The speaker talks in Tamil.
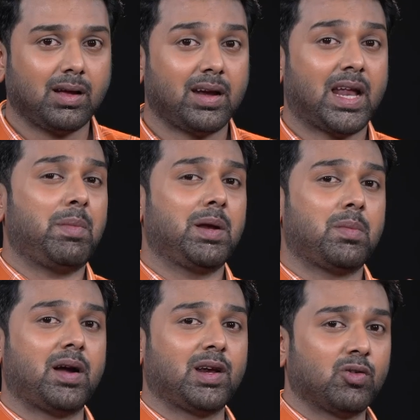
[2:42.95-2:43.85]
டேமின்
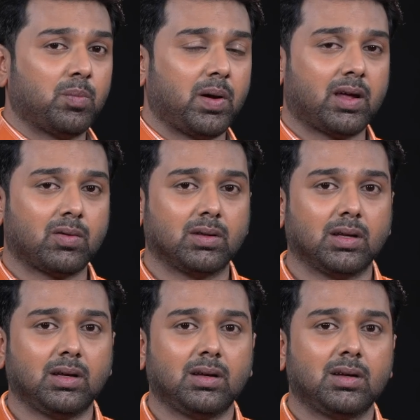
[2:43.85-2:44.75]
மார்ட்டின் ஒரு பிளேயர் வந்து
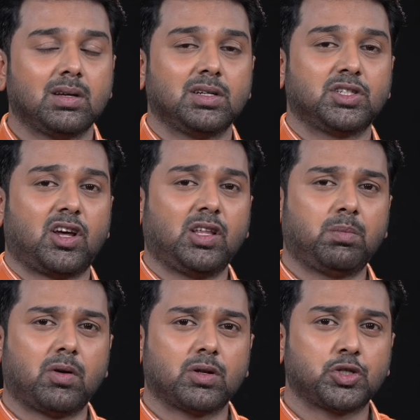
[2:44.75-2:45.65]
ஷரத்
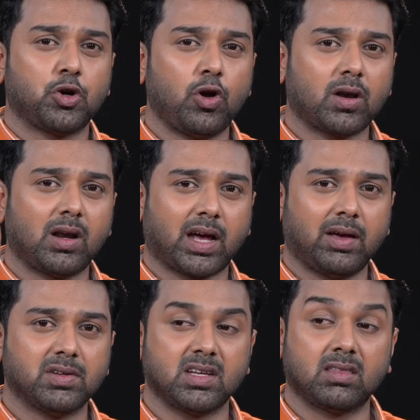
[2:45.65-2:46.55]
பவர் ஷோல்டரில் கை
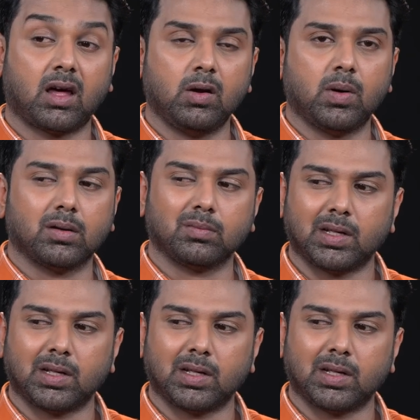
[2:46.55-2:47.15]
வச்சு தள்ளுவார்